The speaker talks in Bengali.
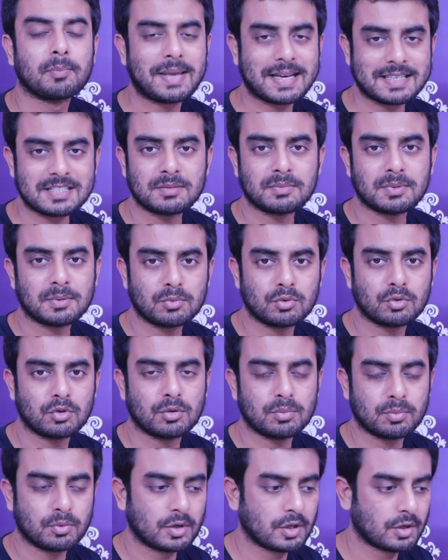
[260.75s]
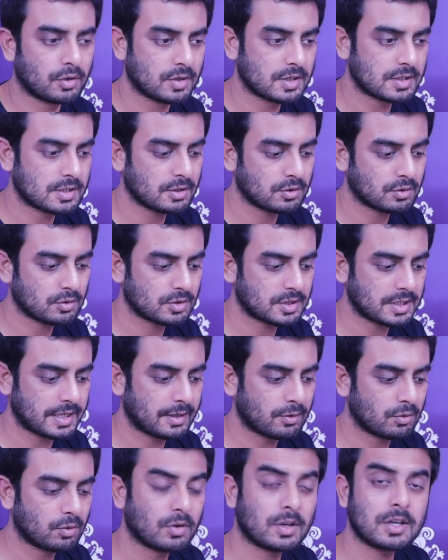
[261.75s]
ম্যাক্সিমামগুলো পড়ে রয়েছে তো
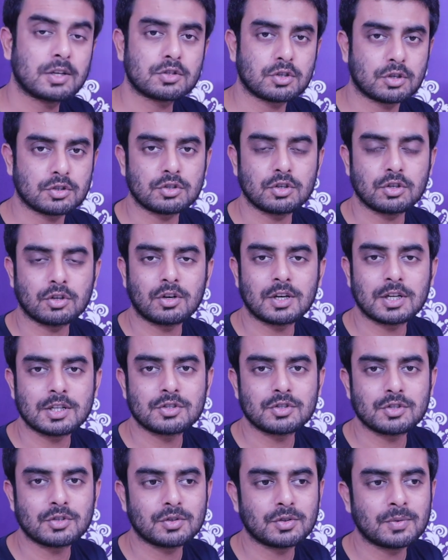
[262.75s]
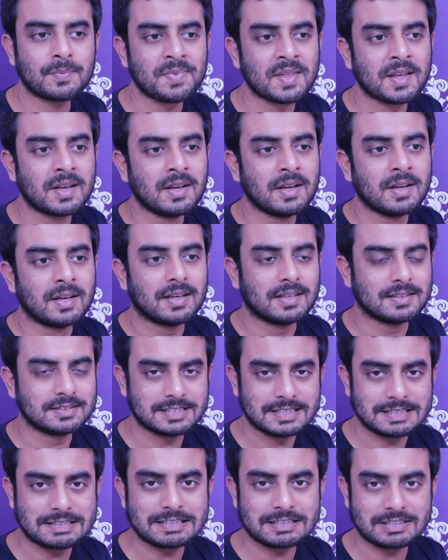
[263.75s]
সেইগুলোকে সচল করার জন্য
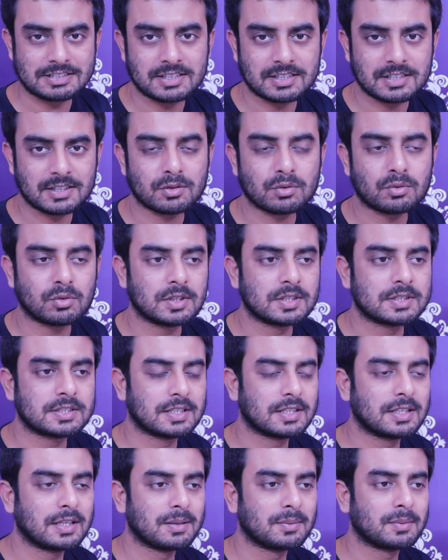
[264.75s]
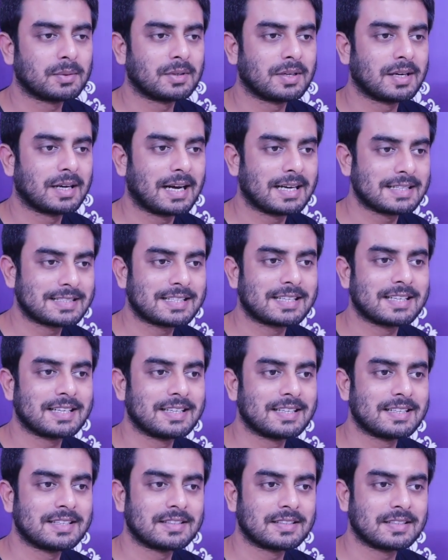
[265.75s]
যে চেষ্টাটা করেছেন এবং
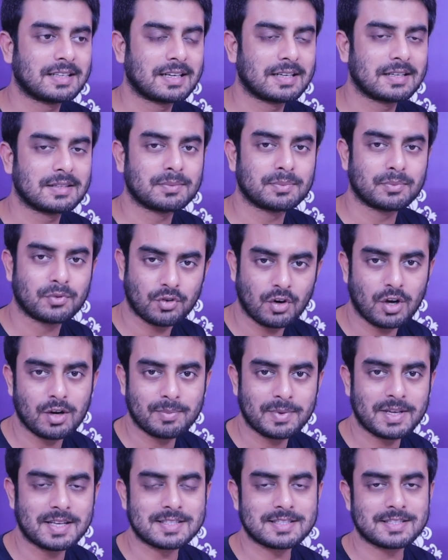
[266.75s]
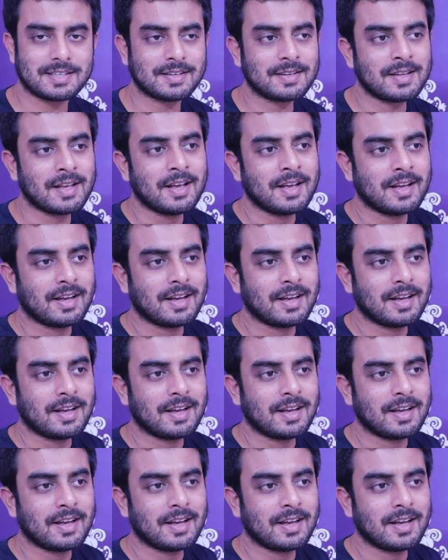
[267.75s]
আজকে তার ফল পেয়েছেন